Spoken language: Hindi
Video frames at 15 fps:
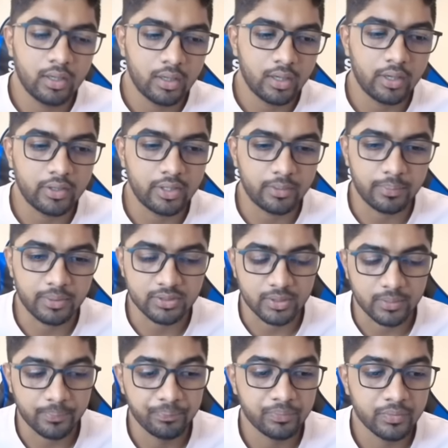हंड्रेड परसेंट
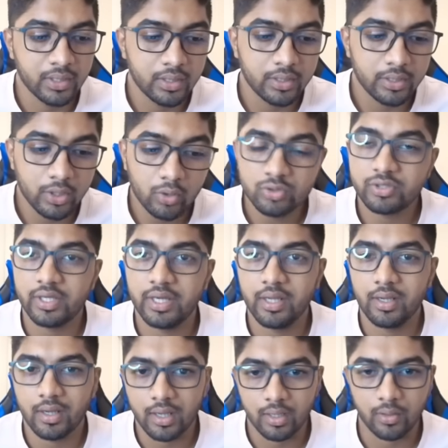न्यूज़ ट्रेडिंग
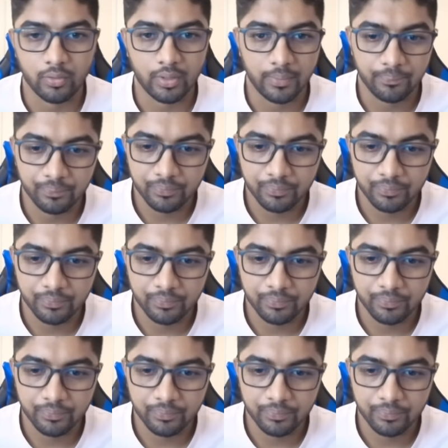अलाउड है